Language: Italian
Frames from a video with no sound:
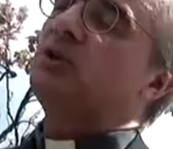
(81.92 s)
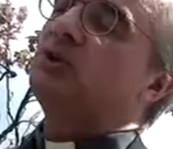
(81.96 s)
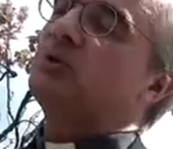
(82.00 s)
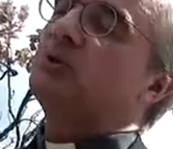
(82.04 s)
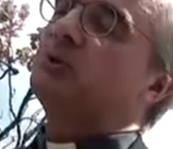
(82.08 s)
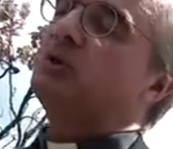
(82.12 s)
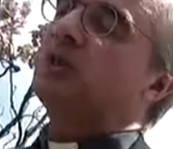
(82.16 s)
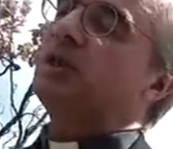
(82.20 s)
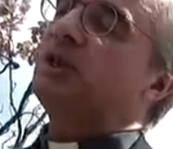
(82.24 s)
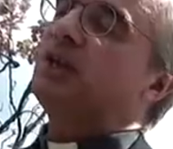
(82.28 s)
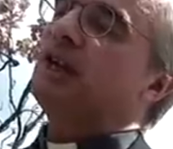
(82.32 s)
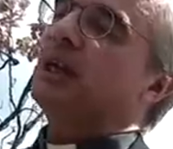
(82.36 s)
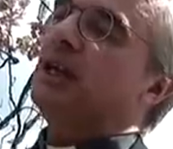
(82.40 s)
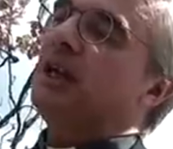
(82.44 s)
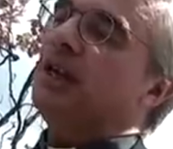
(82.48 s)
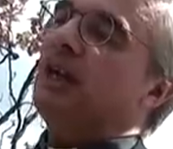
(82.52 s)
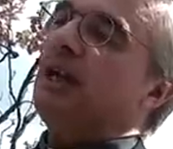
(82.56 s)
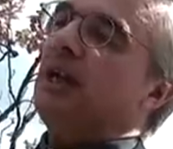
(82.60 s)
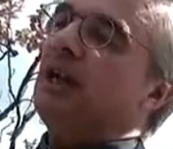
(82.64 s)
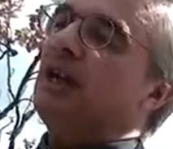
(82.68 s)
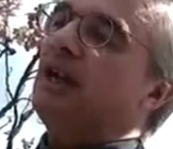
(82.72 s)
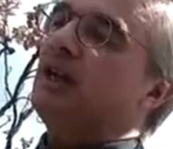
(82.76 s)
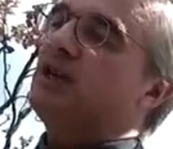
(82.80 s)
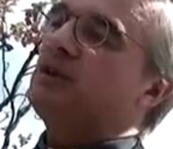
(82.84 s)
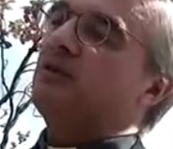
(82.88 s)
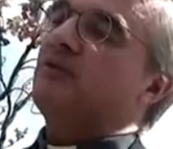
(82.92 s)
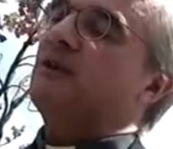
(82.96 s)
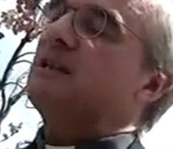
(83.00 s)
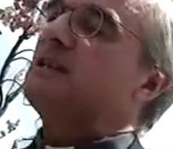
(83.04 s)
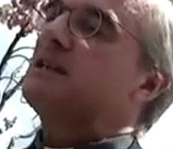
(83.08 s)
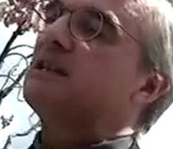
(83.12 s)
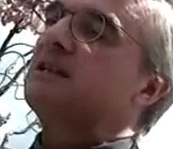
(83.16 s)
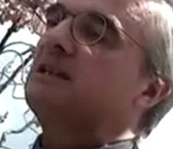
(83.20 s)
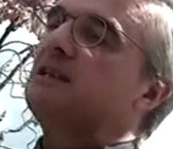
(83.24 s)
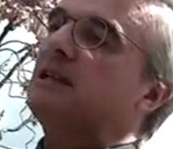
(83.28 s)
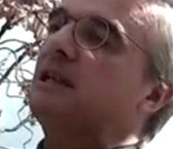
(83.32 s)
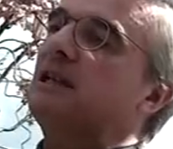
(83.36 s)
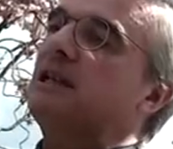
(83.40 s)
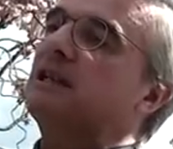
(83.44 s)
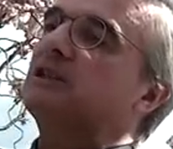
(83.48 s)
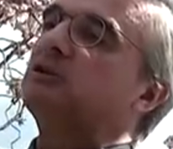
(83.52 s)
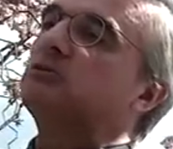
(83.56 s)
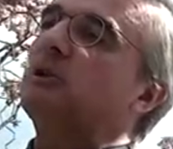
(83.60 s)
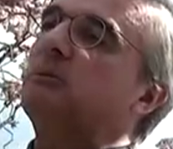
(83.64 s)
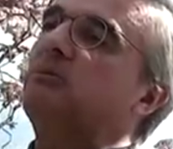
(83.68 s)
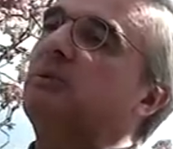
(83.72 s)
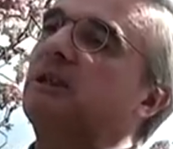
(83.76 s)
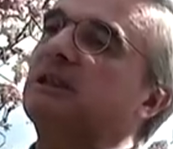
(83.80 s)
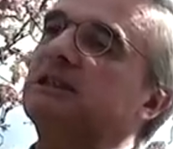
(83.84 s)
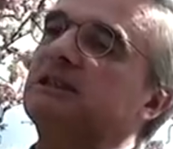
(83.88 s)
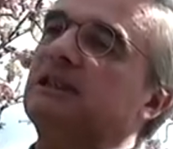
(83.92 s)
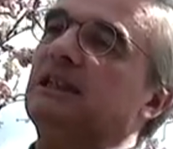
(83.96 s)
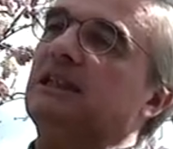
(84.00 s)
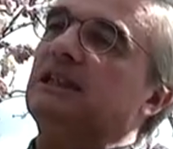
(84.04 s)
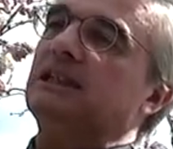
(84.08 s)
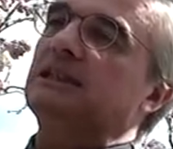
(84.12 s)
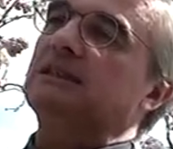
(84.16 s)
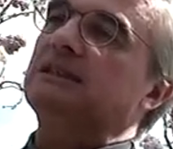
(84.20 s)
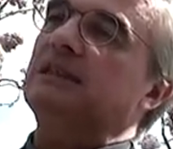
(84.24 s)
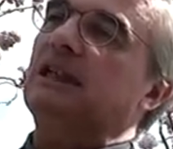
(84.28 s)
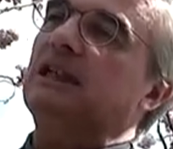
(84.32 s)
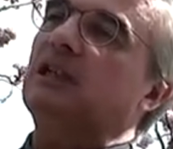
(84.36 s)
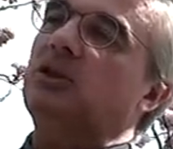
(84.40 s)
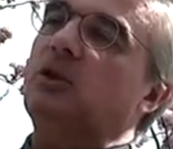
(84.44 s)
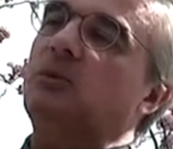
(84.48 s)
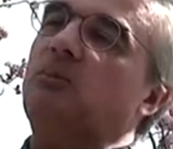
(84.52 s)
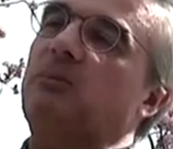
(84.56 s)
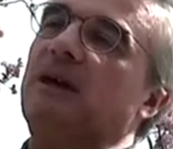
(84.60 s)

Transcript: noi e ci fa sentire la sua presenza. Ecco,